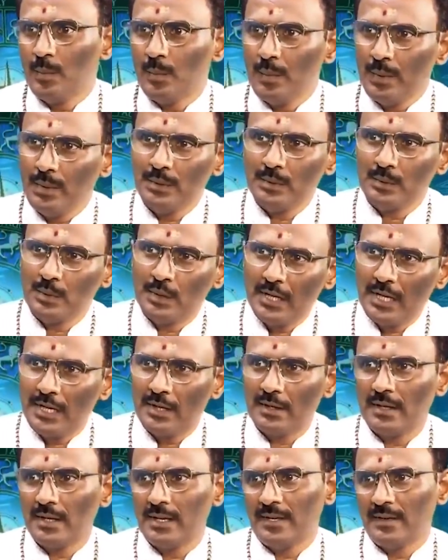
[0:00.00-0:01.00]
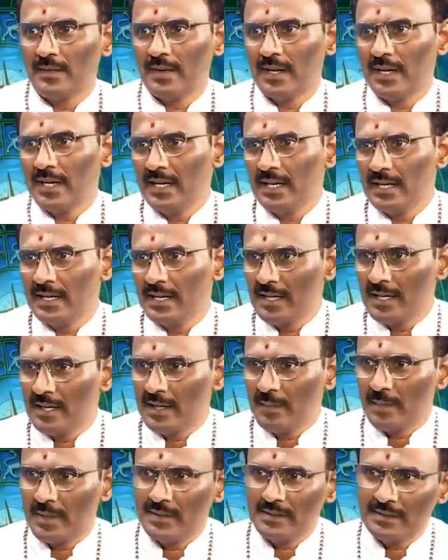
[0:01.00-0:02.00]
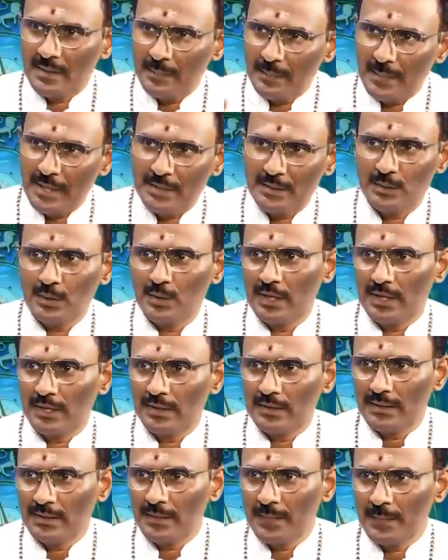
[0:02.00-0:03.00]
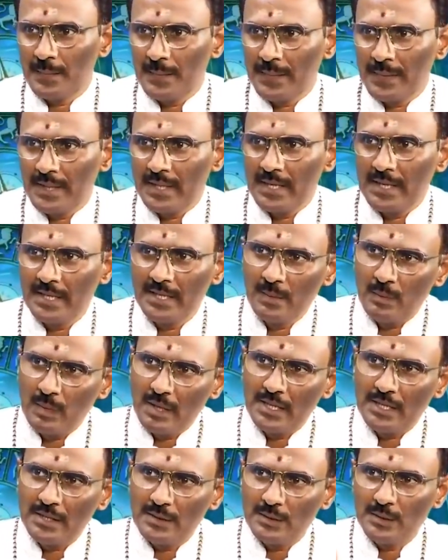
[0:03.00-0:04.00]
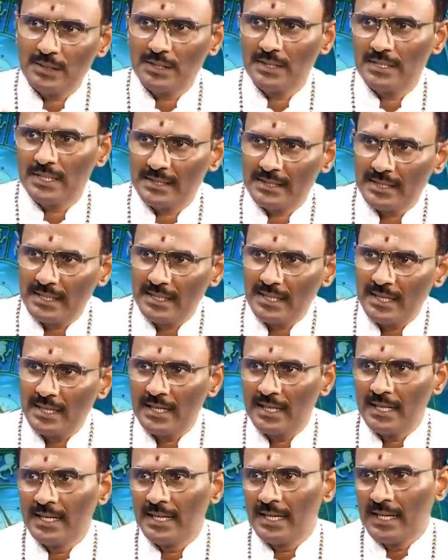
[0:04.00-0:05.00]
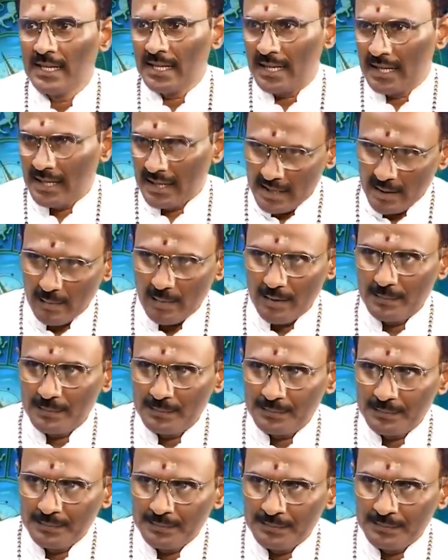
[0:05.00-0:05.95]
అప్పుడు సూర్యుడు అనుగ్రహం వలన మనం సంపాదించుకోగలుగుతాం ఇది మొదటి జ్యోతిశాస్త్ర నియమం